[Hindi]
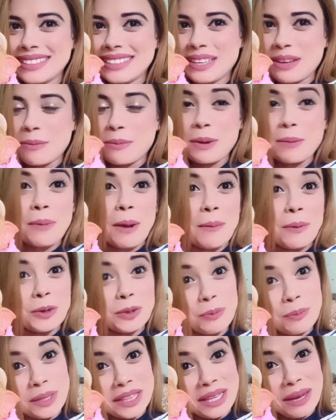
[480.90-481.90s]
मेरे पापा को
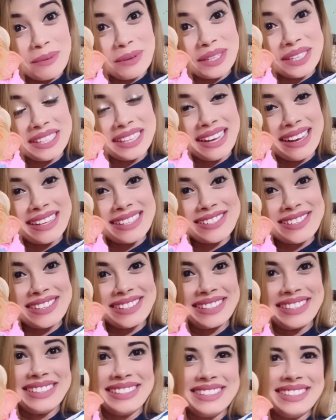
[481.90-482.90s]
तो पता भी नहीं था आज का
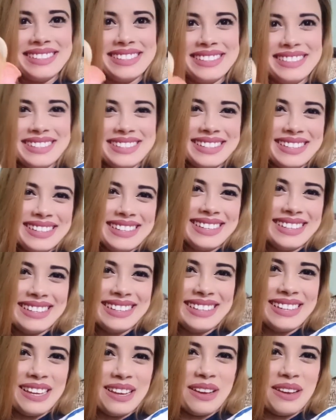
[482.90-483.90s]
दिन
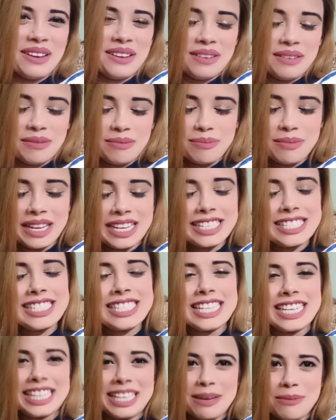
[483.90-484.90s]
मैंने
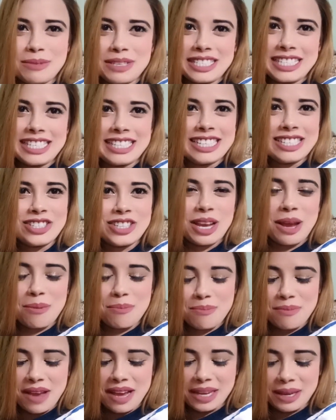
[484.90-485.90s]
ठीक है मैं सीधा शाम
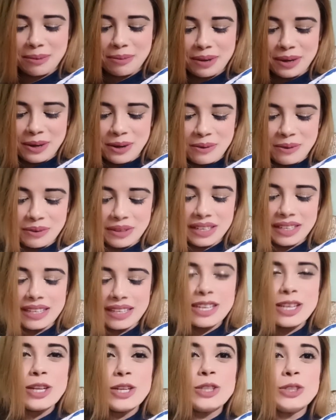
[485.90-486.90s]
में आके बनाऊँगी
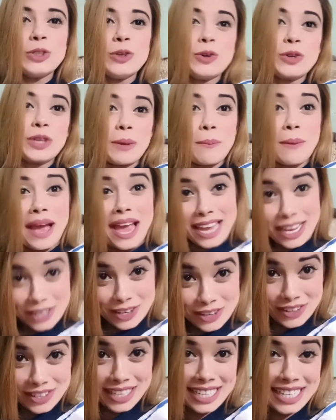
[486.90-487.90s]
तो ओके बाय
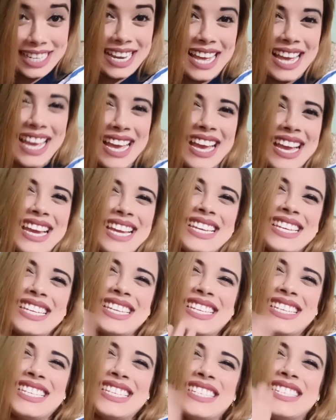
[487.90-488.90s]
गुड
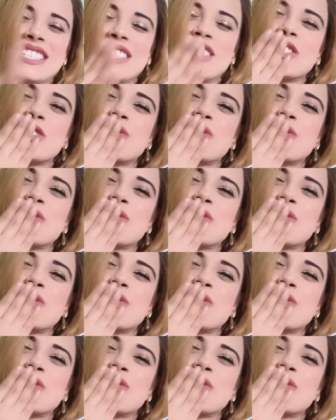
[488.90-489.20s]
नाइट